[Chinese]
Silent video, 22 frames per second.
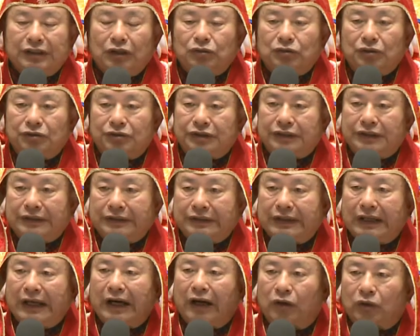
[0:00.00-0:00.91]
做紧
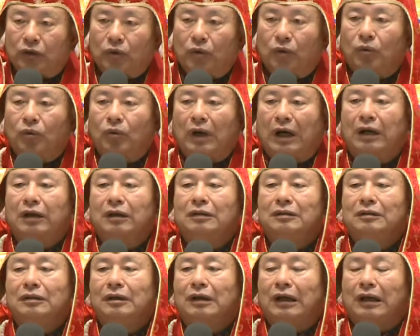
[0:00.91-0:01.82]
纳罗王
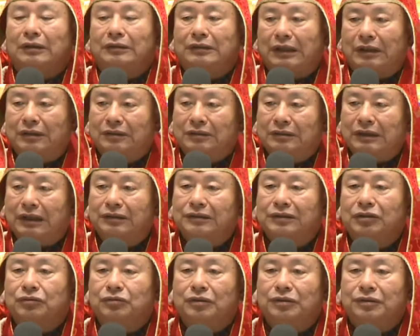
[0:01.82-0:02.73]
啊，他他
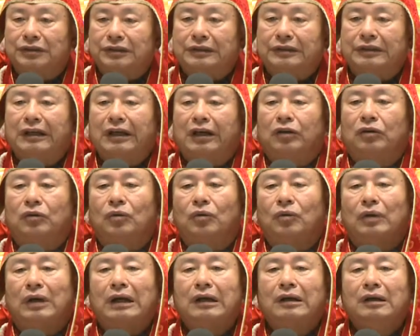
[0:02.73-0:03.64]
叫做紧纳罗
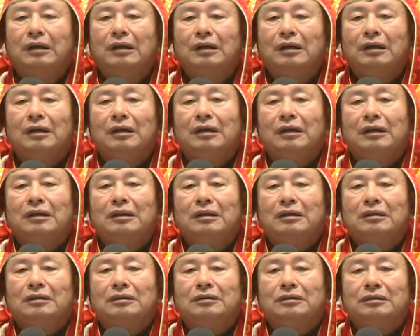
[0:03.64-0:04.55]
王。
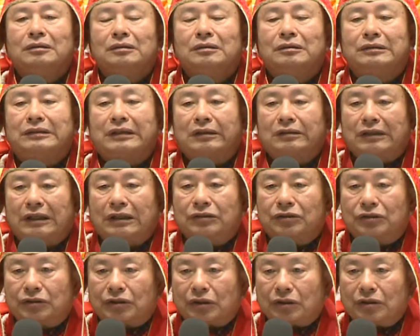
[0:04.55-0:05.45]
将来
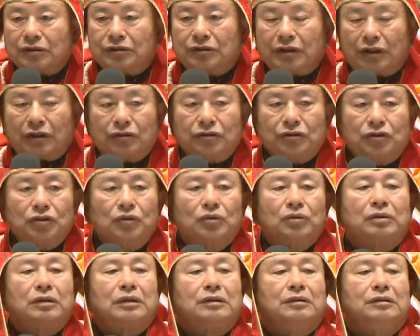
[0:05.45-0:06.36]
得成
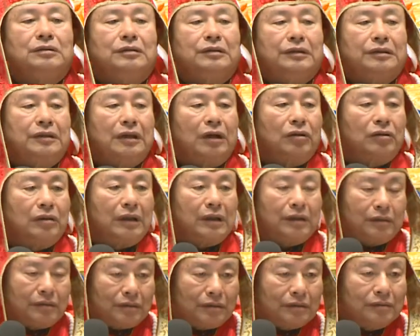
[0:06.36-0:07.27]
就了，你到了
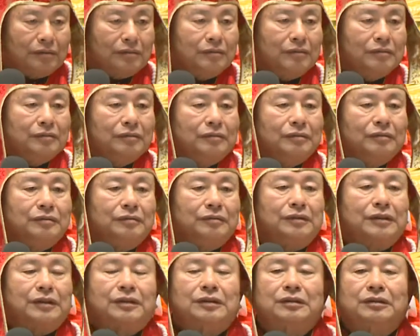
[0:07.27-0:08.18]

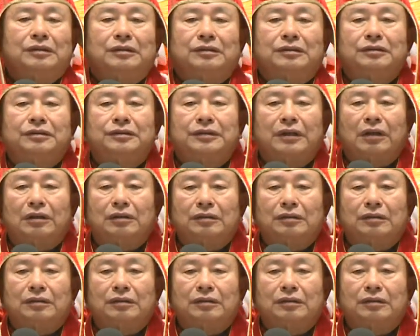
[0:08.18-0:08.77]
这个少，